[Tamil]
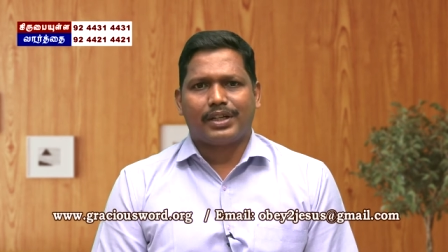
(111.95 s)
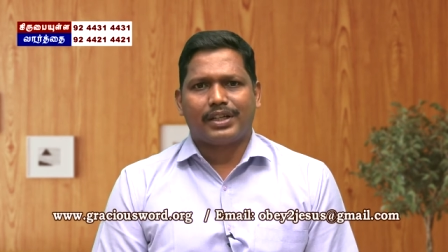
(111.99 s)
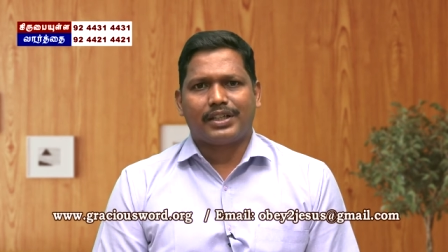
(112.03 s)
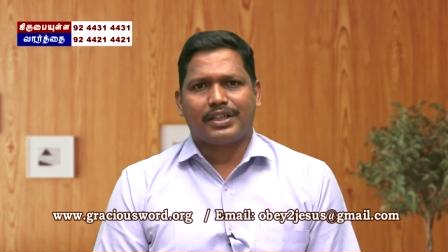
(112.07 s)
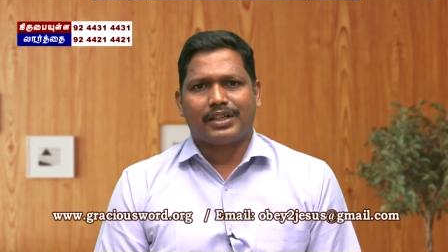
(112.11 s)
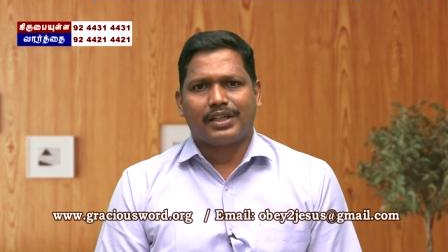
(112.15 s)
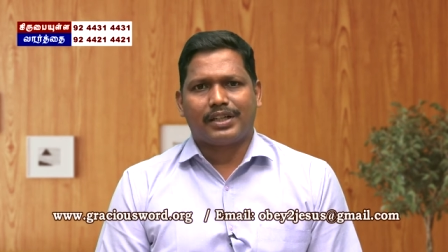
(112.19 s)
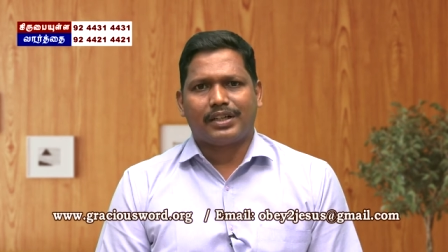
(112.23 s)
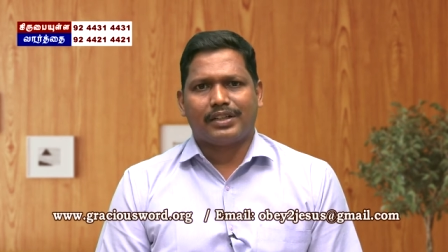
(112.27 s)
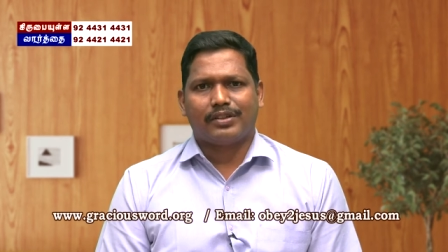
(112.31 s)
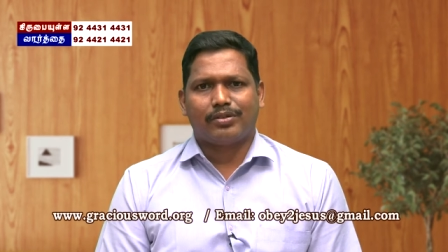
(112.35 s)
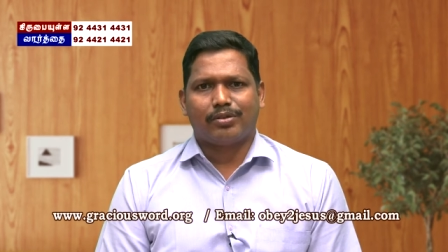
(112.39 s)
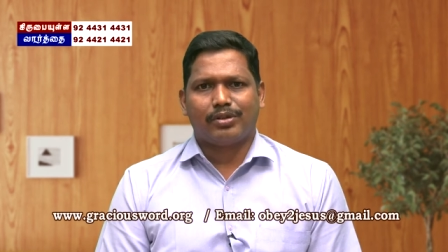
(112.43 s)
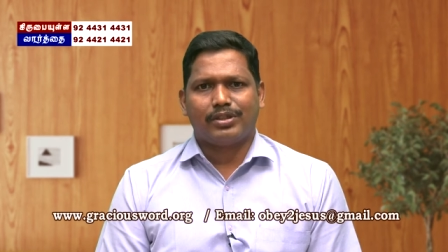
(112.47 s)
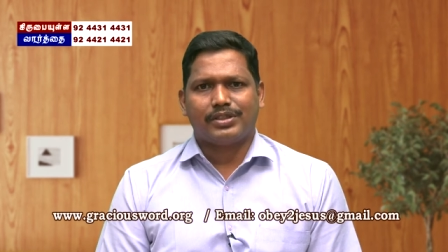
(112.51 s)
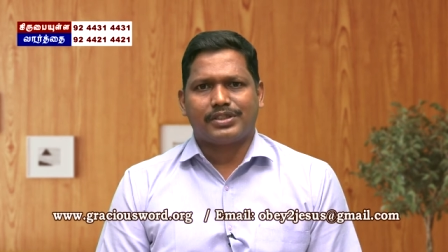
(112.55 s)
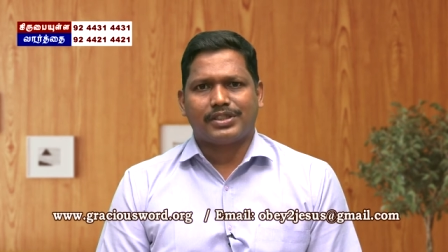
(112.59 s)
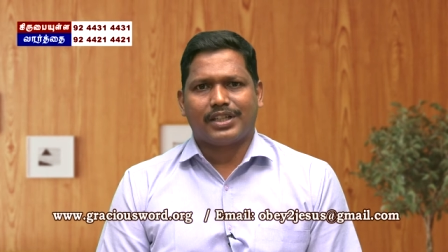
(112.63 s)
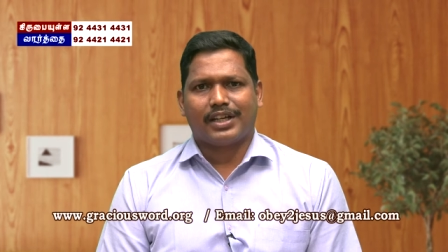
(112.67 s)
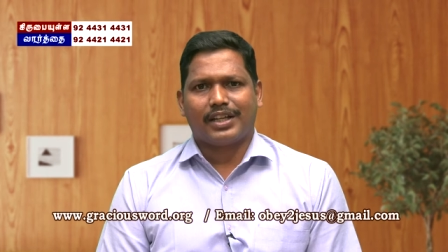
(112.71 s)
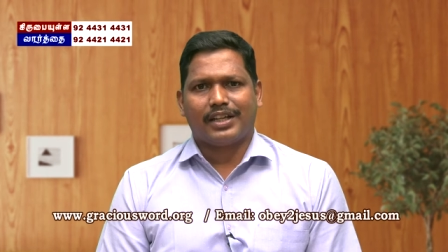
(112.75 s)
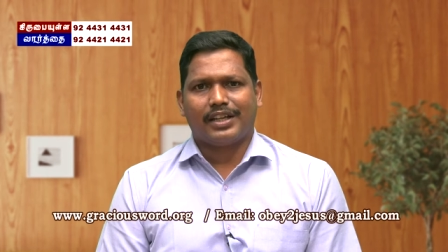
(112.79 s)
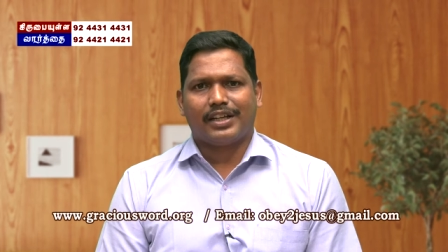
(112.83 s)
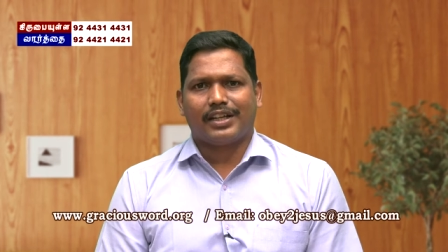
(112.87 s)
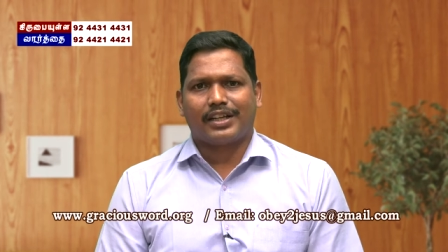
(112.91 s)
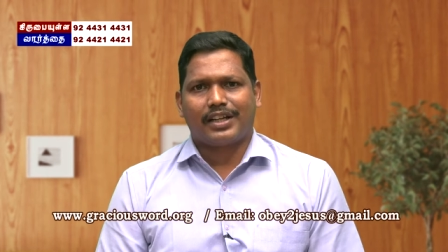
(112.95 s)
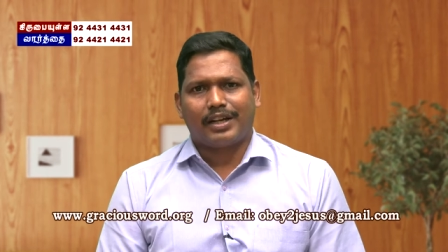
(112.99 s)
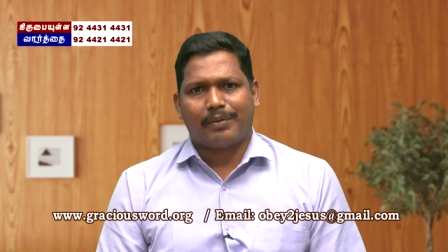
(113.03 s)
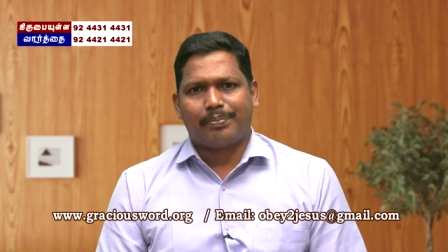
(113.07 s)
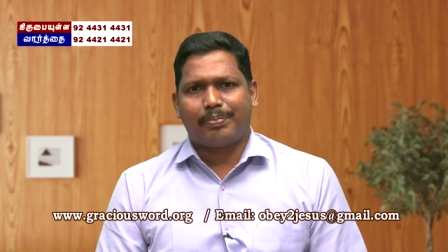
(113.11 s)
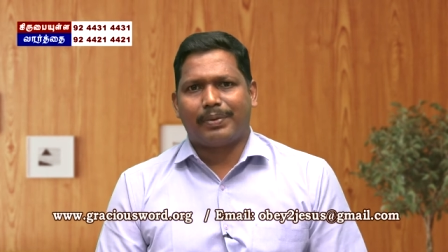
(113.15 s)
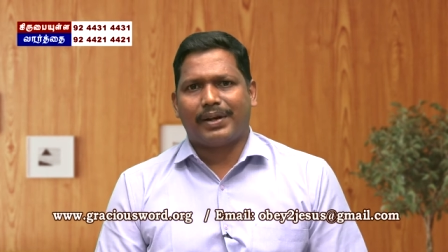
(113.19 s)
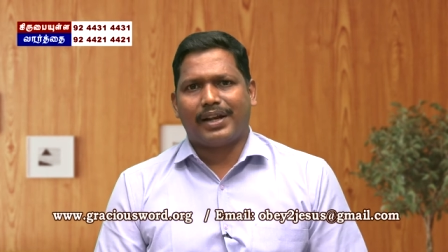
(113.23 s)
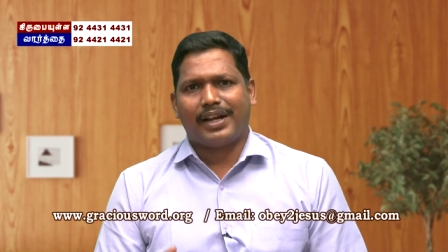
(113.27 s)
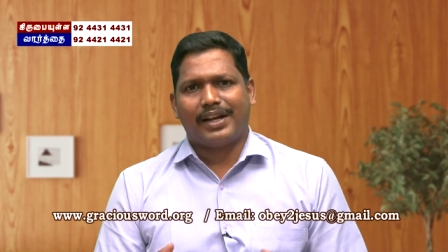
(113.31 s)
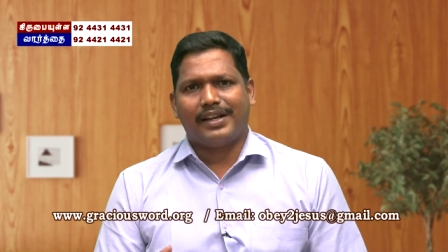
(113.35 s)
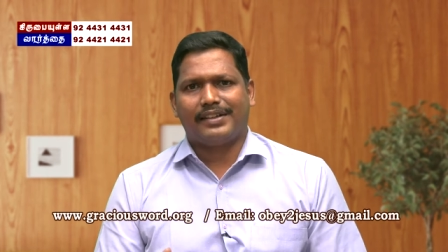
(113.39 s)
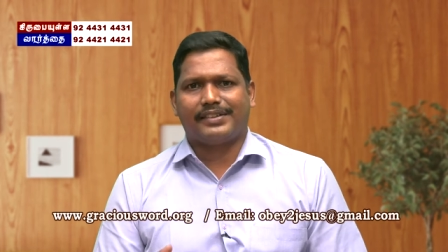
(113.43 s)
கட்டுற தொழிற்சாலையில்
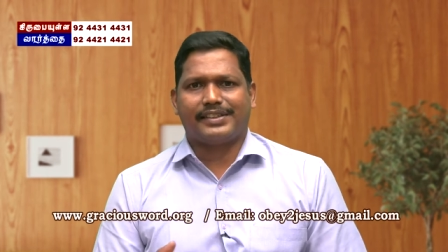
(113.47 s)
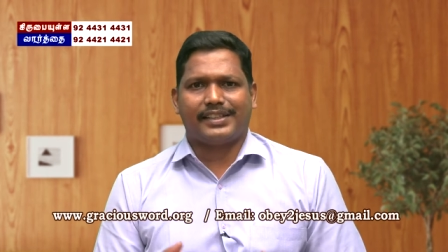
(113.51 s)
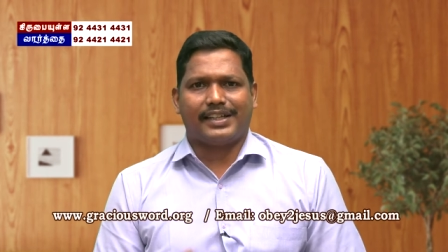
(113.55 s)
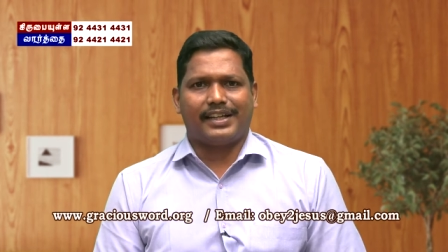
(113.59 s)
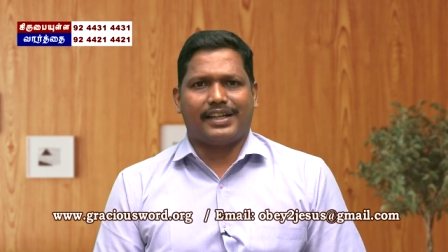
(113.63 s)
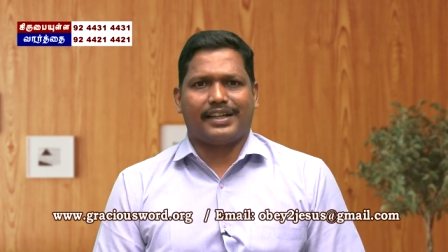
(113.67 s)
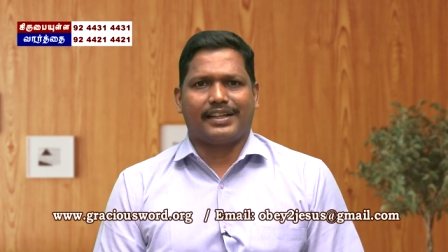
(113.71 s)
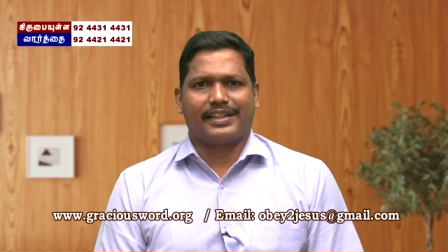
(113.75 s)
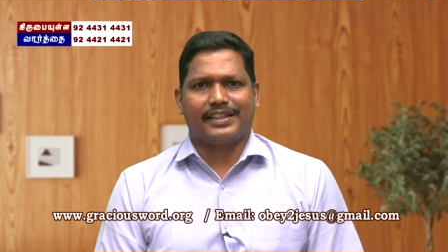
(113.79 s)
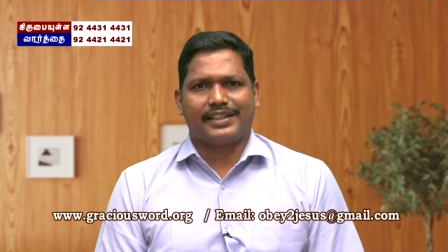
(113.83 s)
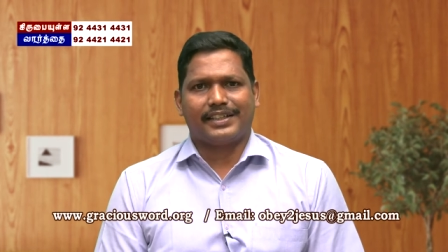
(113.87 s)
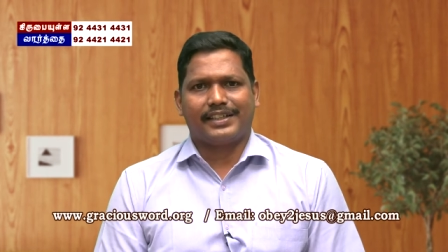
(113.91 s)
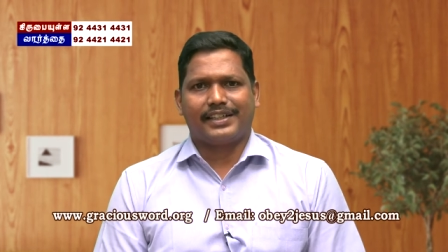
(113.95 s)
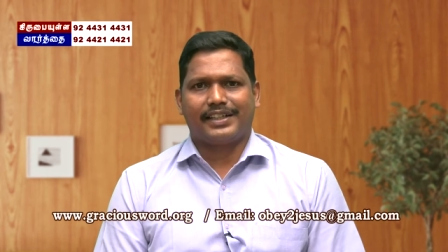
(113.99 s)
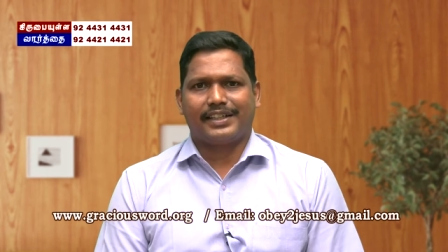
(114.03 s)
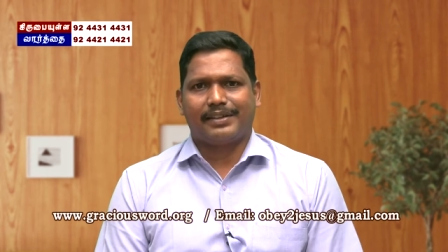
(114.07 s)
கப்பல் என்ன செய்கிறாங்க